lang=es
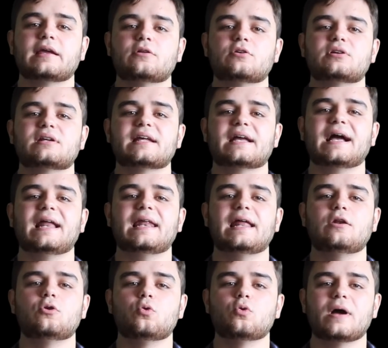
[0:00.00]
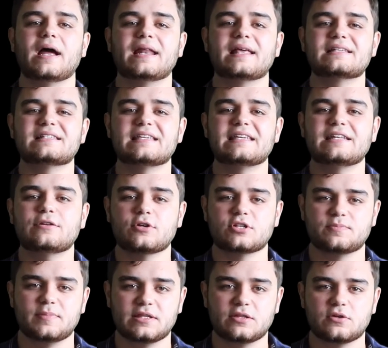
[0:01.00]
que nos regala lugares
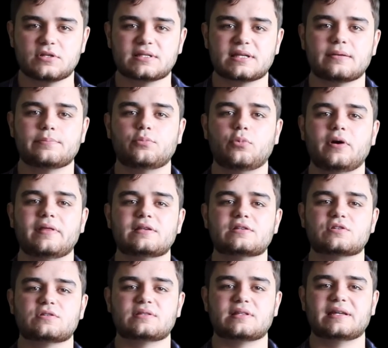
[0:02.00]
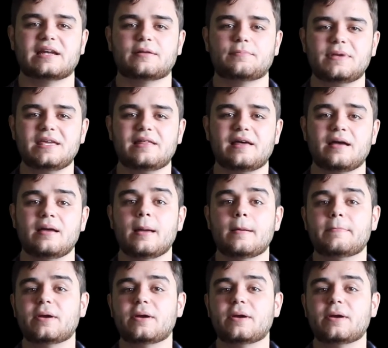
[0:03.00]
inhóspitos que pueden sostener vida,